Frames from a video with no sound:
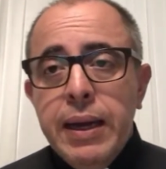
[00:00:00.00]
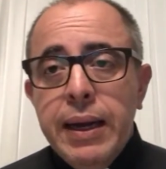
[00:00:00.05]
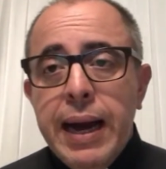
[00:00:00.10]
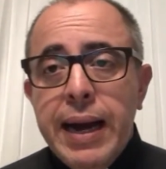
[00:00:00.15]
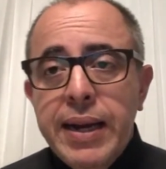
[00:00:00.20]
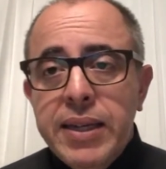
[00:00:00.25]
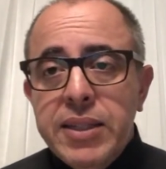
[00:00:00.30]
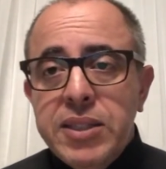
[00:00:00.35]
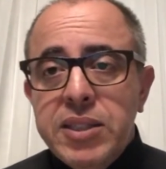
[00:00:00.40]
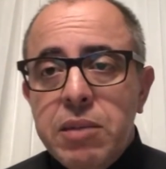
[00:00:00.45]

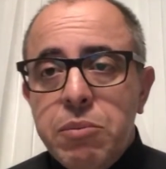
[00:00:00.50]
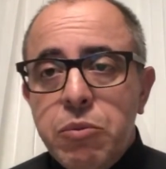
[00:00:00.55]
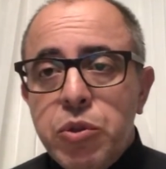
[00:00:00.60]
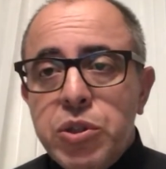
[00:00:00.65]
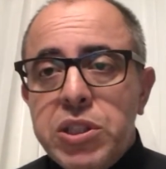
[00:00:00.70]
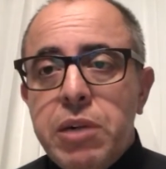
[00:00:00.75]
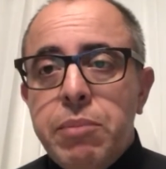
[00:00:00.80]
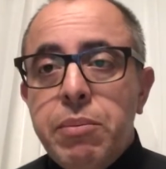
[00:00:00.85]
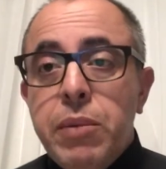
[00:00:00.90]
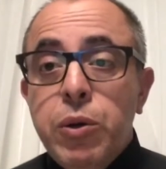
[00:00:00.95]

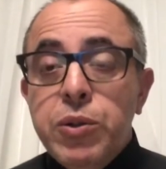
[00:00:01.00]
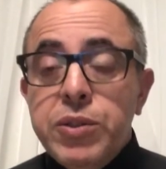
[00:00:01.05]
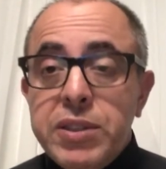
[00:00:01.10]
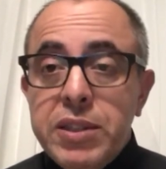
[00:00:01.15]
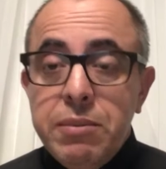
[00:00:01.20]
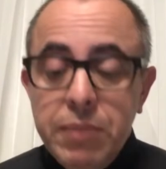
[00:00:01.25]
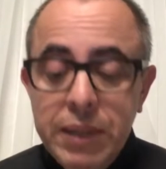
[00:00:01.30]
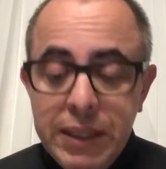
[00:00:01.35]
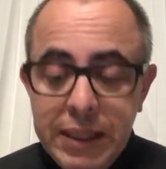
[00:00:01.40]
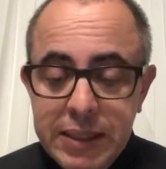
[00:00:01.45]
Caríssimos irmãos e
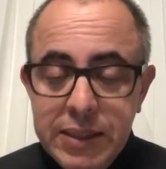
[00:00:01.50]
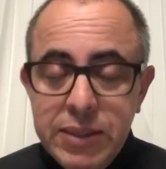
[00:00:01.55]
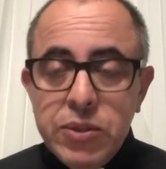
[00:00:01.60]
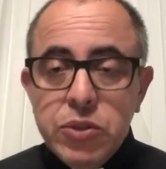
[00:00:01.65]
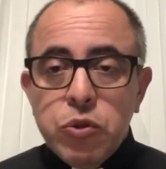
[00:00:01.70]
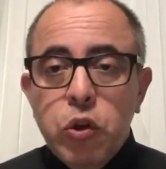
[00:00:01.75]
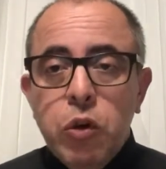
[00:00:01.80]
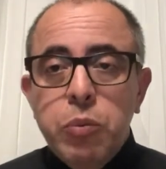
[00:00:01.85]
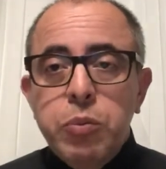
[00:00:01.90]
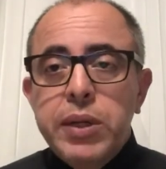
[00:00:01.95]
irmãs,
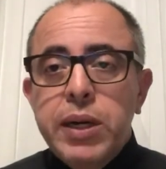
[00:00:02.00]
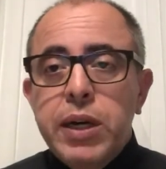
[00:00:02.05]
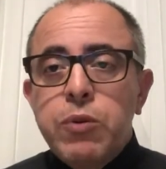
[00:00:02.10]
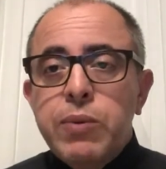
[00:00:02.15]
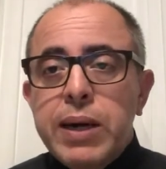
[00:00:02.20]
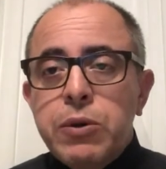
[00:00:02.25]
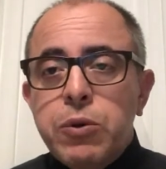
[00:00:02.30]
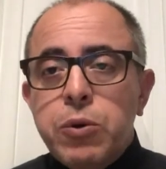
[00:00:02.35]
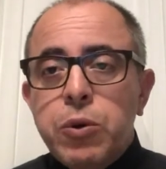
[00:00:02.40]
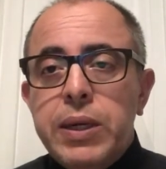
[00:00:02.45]
como não
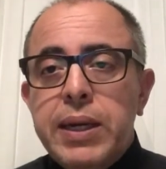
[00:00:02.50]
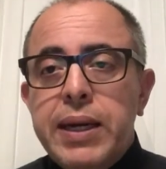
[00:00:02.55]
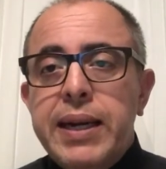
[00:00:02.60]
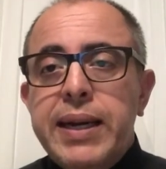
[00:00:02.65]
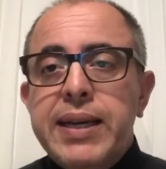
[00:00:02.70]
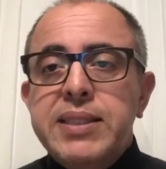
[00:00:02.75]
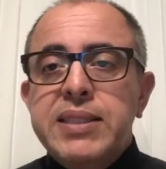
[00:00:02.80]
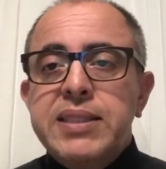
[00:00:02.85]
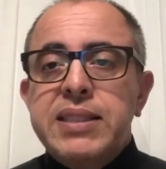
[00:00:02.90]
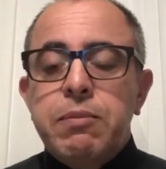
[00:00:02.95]
acolher
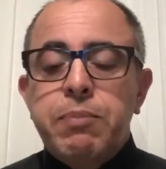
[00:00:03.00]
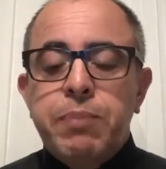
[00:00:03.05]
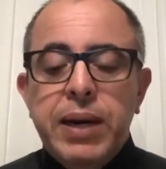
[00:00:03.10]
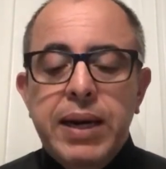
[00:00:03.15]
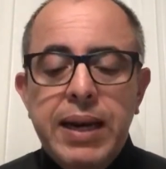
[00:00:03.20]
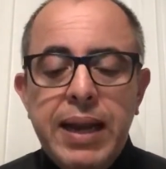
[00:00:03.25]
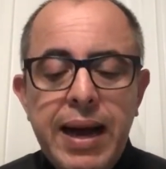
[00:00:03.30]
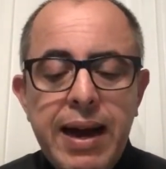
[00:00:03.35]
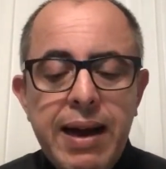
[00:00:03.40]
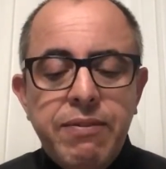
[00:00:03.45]
esta
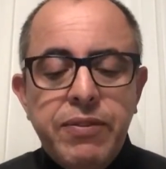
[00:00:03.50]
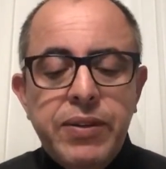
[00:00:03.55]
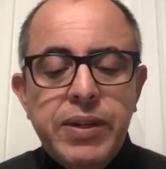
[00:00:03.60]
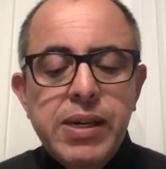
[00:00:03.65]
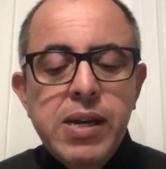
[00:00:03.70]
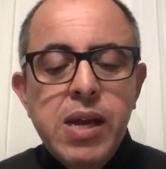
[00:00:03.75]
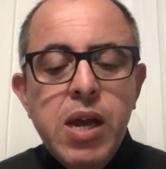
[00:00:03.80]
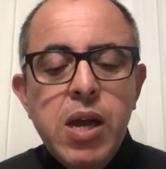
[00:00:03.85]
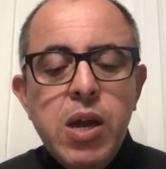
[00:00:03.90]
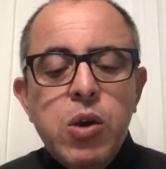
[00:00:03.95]

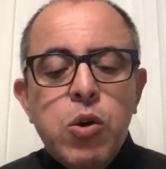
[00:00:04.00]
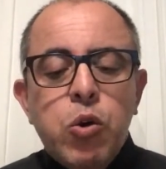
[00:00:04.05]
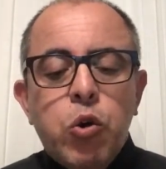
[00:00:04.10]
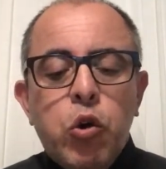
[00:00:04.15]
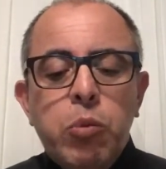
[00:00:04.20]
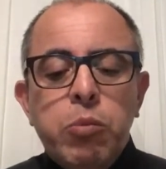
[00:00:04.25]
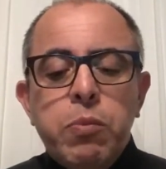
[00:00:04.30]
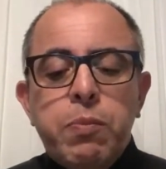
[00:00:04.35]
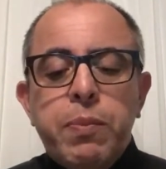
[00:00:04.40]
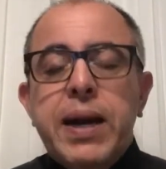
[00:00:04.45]
palavra
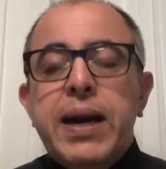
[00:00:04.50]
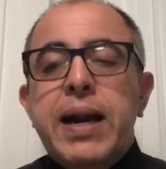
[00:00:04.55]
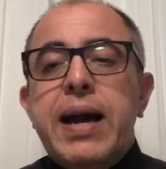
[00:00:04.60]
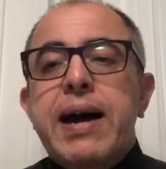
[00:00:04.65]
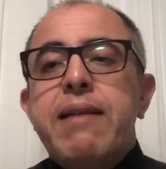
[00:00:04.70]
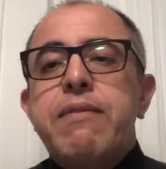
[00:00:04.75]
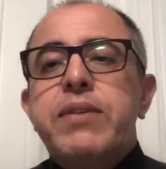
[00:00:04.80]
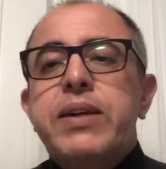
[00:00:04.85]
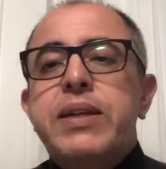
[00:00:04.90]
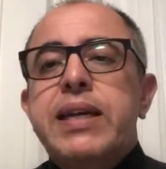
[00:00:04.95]
como
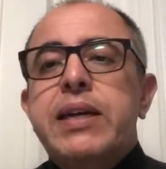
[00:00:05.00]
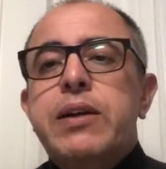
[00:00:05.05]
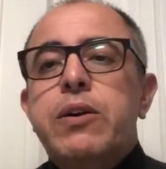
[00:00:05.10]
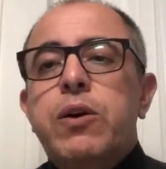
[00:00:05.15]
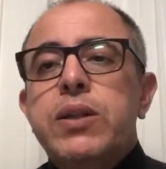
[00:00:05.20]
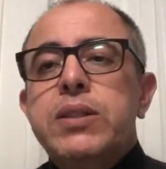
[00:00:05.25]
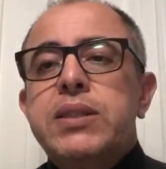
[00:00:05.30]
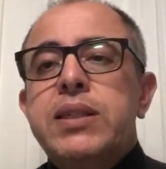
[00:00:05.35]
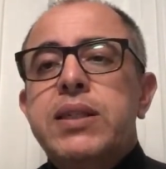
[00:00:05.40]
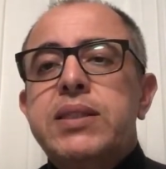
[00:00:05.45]
palavra da
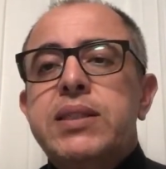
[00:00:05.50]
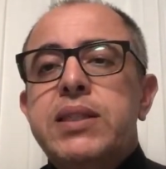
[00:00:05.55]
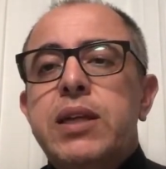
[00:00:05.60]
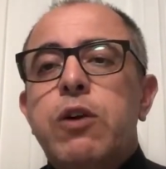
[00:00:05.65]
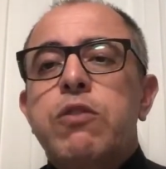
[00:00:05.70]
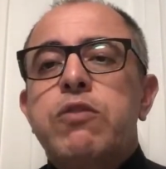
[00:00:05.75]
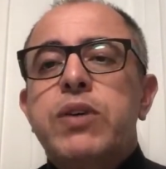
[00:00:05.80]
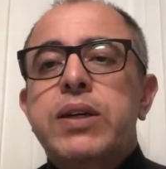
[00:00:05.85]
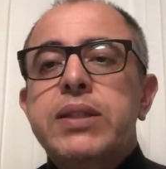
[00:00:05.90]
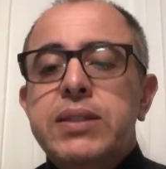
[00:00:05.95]
nossa
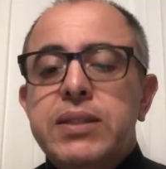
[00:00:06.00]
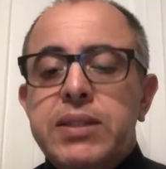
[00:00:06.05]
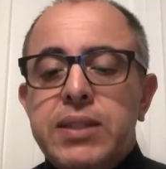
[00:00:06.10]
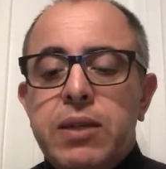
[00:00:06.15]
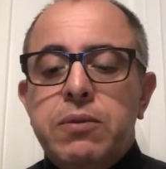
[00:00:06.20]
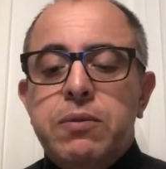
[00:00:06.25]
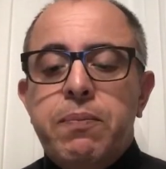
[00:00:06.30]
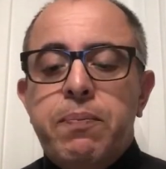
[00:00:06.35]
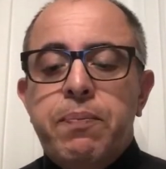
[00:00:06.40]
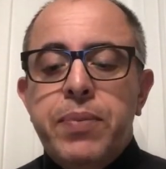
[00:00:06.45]

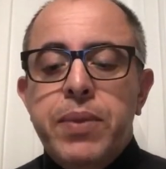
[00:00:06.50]
salvação?